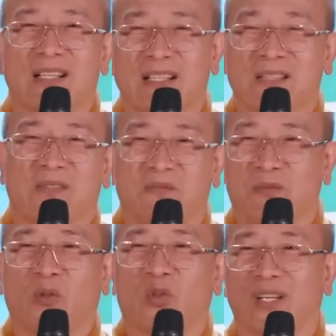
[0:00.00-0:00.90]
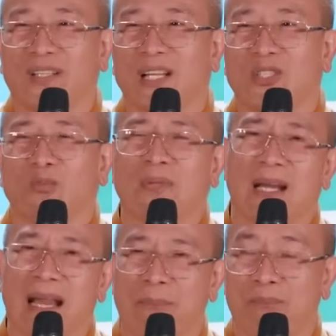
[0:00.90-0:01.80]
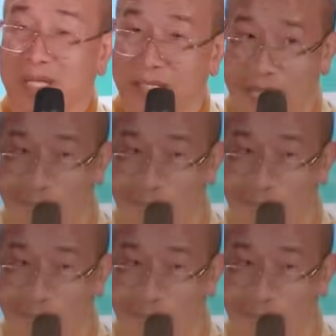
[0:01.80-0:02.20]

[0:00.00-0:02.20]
uh, phẫu thuật để chúng ta làm mình